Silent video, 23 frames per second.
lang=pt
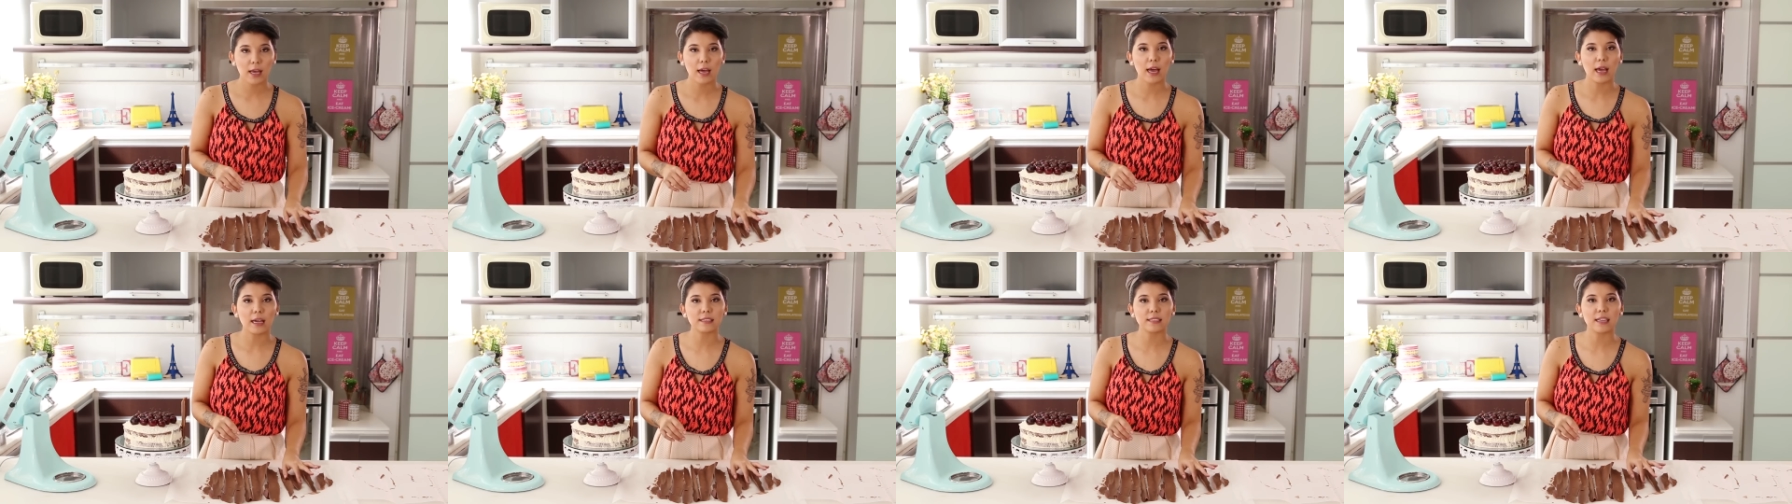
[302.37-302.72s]

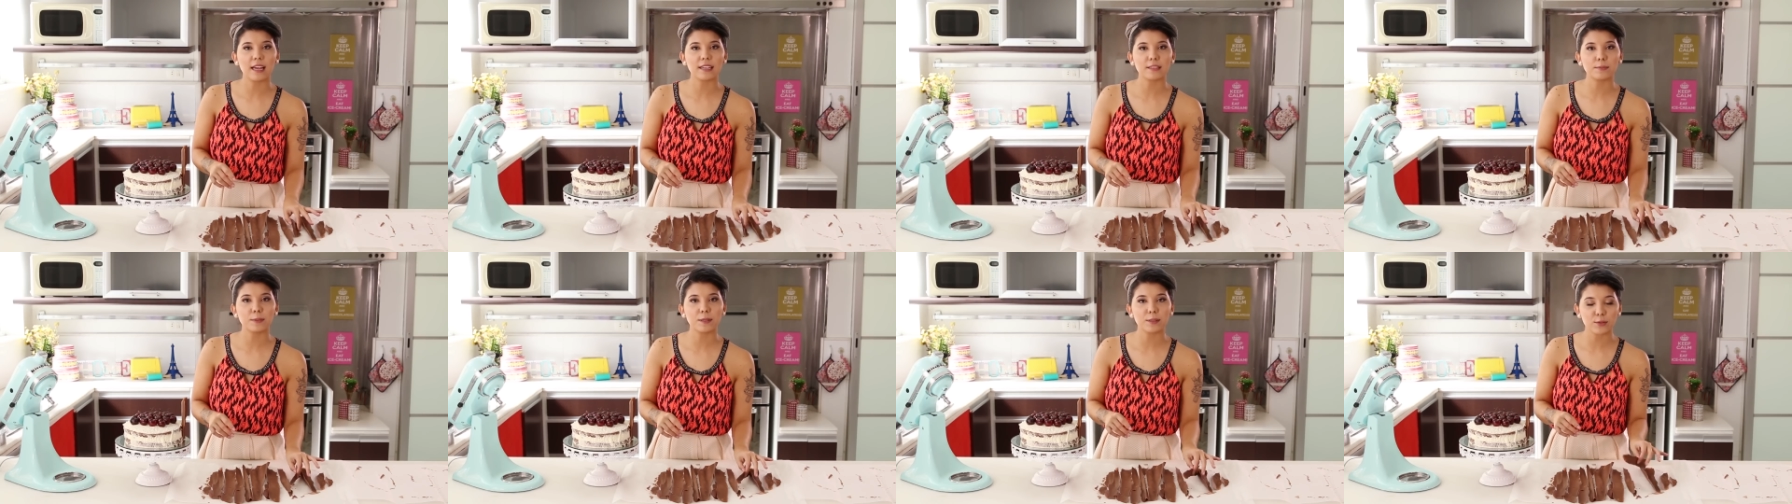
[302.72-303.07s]
as
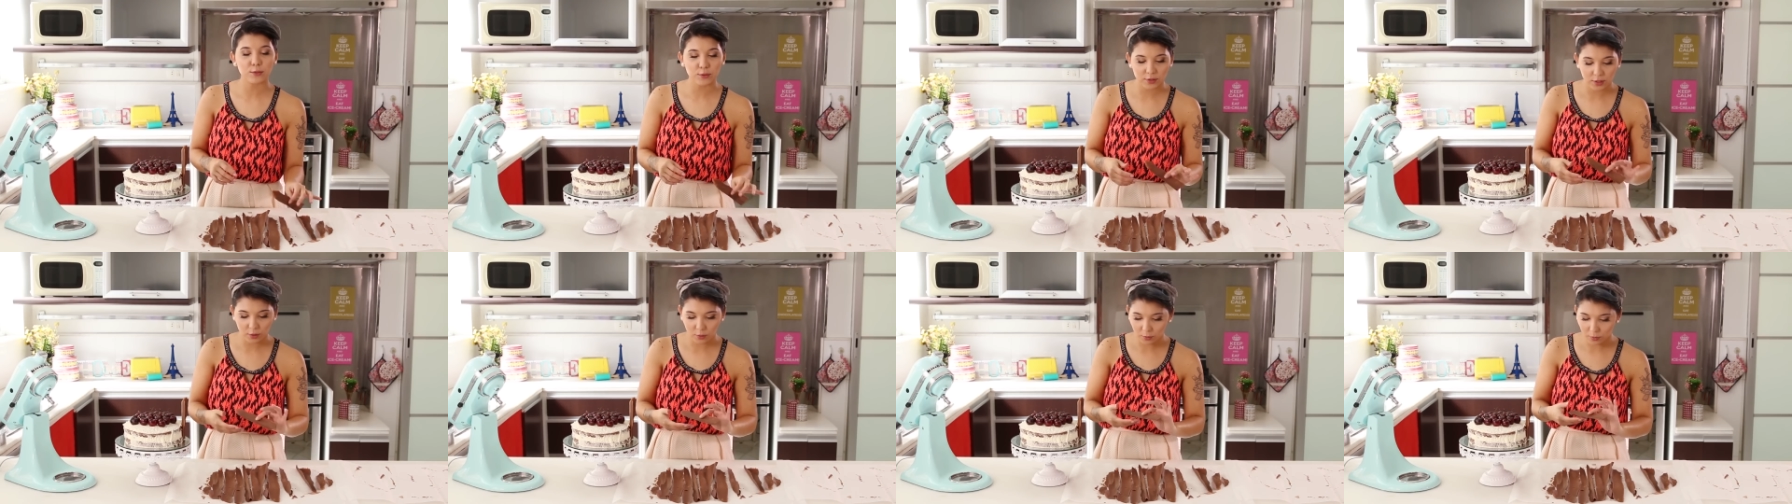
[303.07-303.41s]
raspas
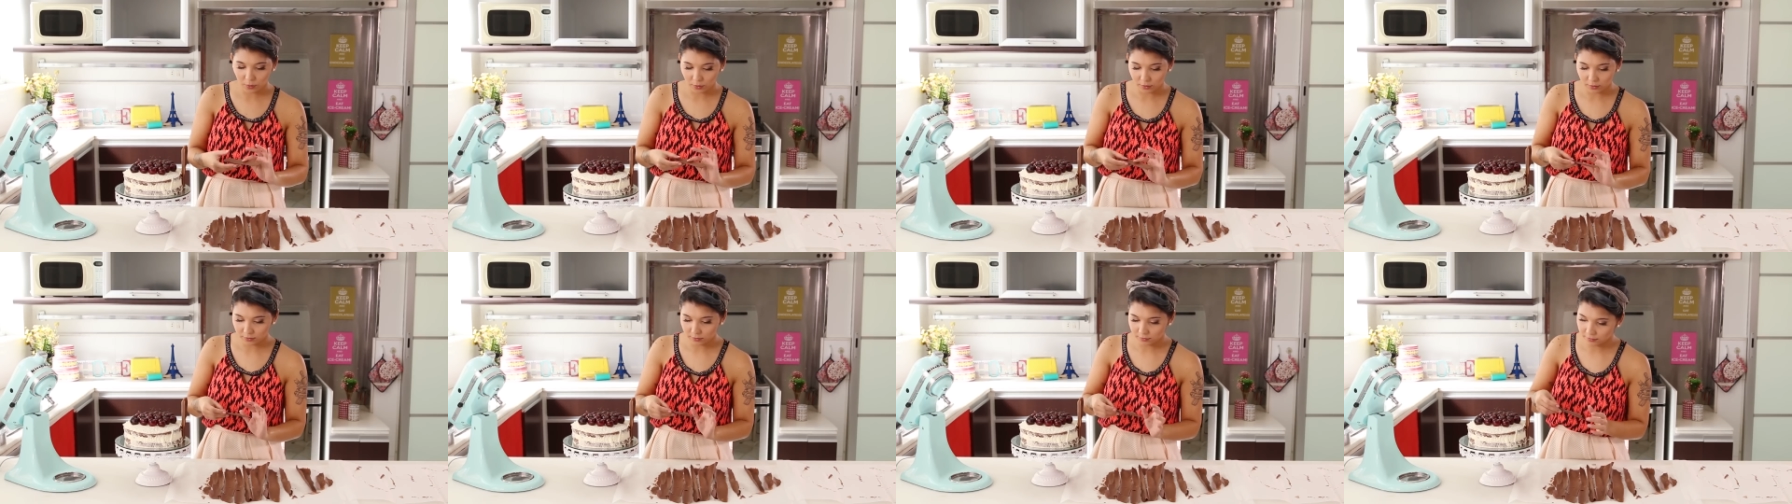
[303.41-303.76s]
no seu
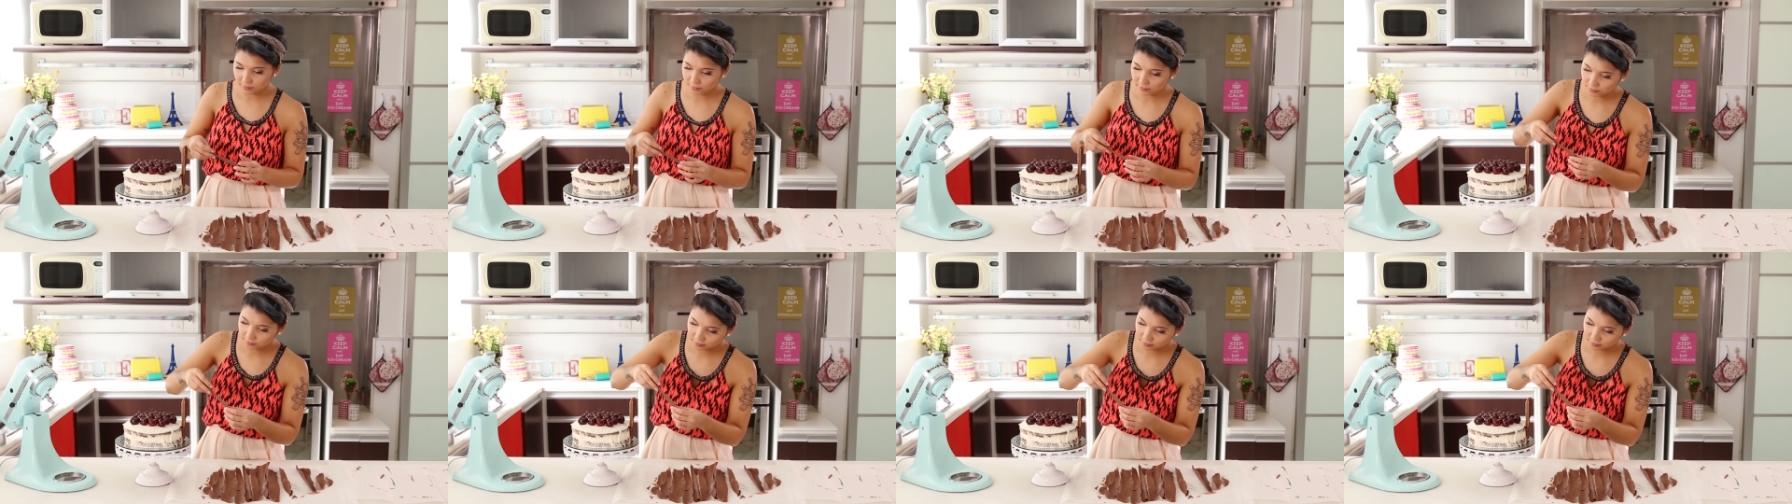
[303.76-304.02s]
bolo.